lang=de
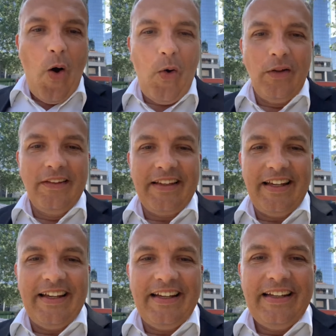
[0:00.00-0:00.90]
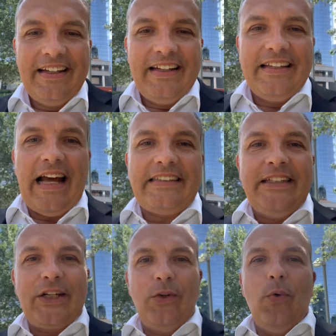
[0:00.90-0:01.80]
Und äh, das
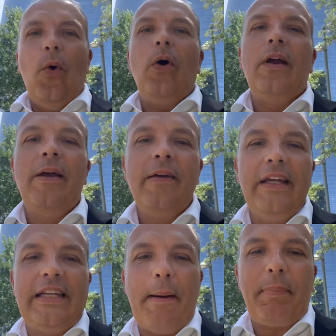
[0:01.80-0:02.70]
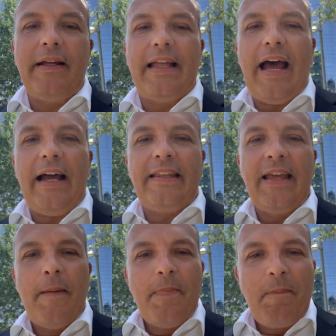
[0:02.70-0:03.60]
nicht genug. Ich habe gedacht,
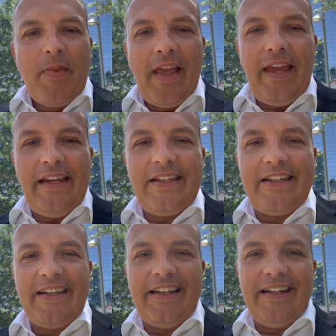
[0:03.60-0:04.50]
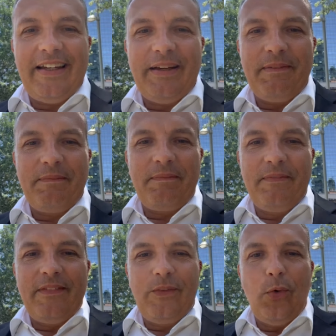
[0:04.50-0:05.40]
ich äh,
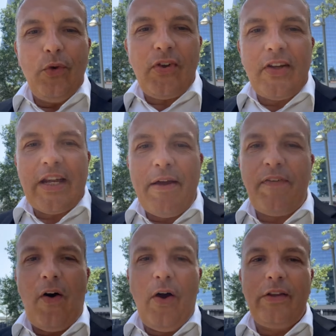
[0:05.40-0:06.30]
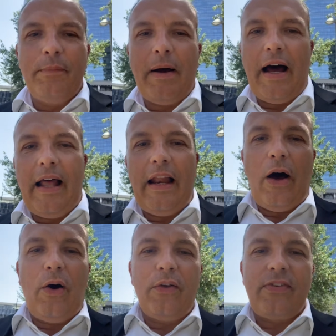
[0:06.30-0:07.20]
grüße euch einfach heute mal
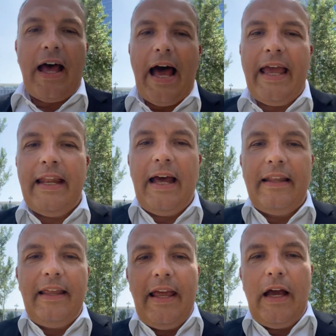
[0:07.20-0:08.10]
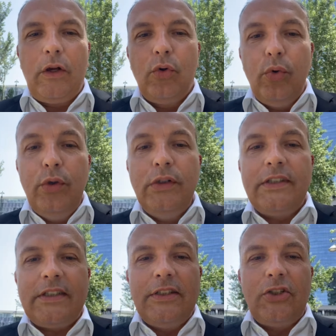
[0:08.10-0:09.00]
aus einer der
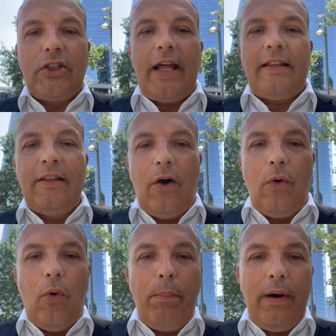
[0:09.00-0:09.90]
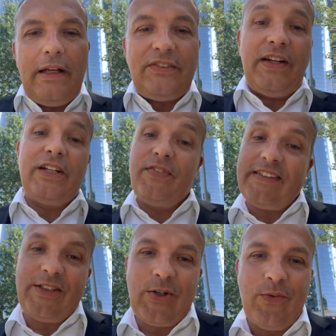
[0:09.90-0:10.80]
grünsten Städten Europas. Vielleicht
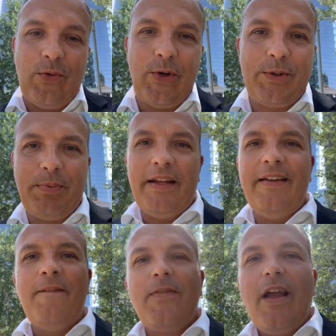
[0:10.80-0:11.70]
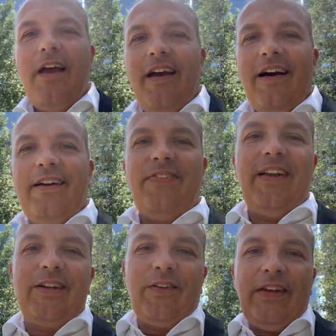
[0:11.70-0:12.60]
wisst ihr schon, wo ich bin. Äh,
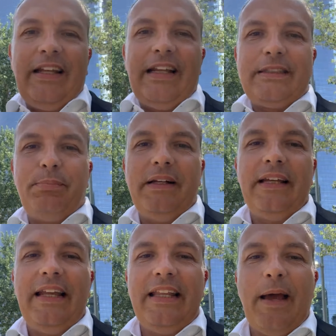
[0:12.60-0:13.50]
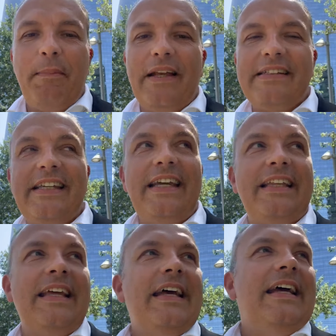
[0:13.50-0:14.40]
vielleicht auch, wenn ihr das Building hinter mir seht.